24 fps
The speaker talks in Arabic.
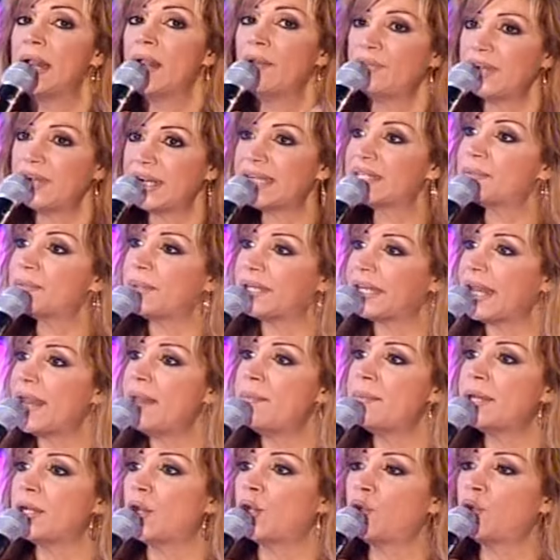في ناس
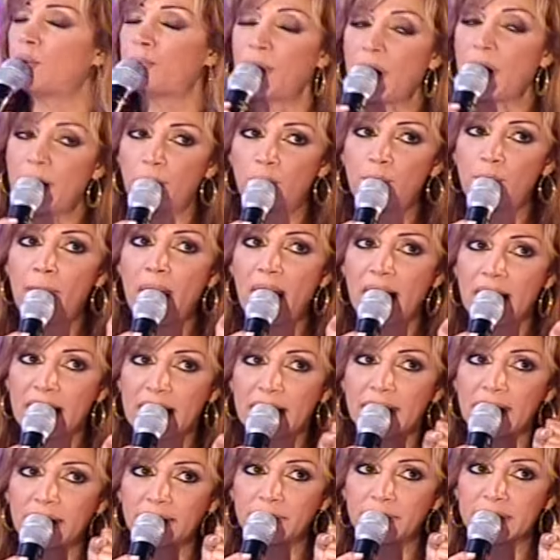بتامن انه بتحمل معها
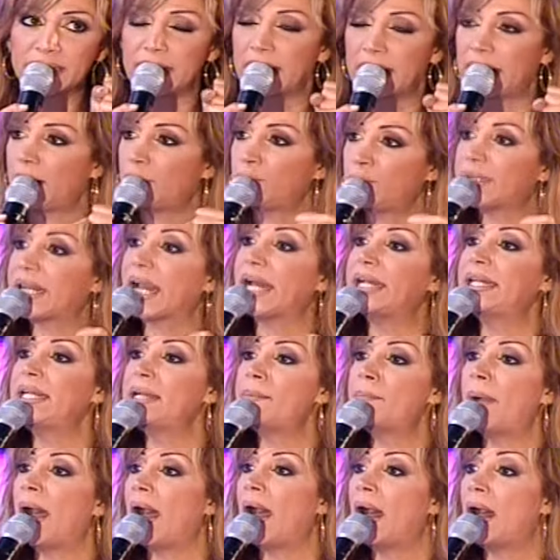غرض مثلا وبتخليه
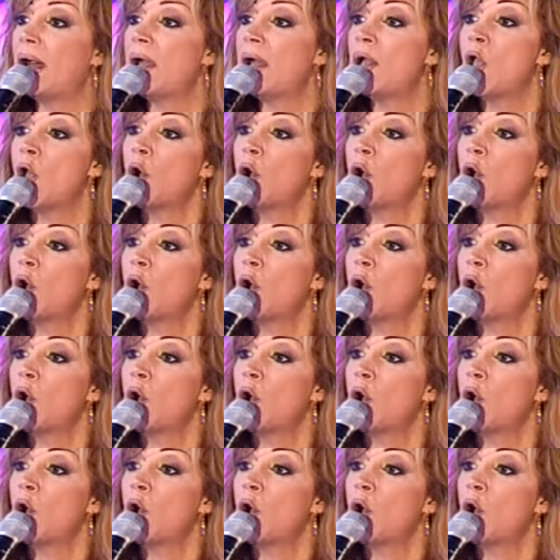معها